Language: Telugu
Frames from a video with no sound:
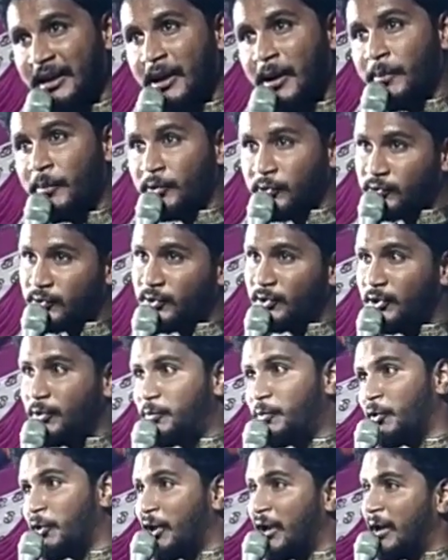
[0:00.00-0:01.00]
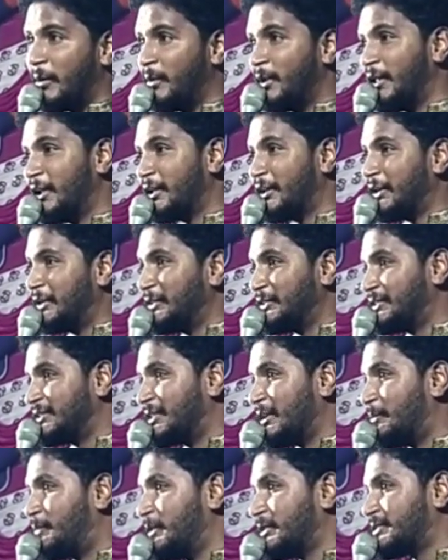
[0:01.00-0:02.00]
పుత్రుడు పున్నామ నరకం నుంచి
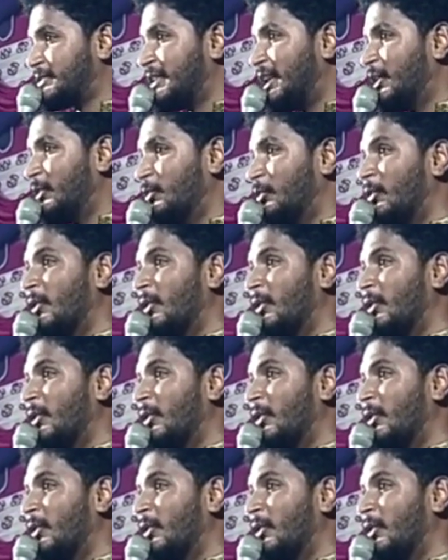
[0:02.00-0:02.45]
తప్పిస్తాడు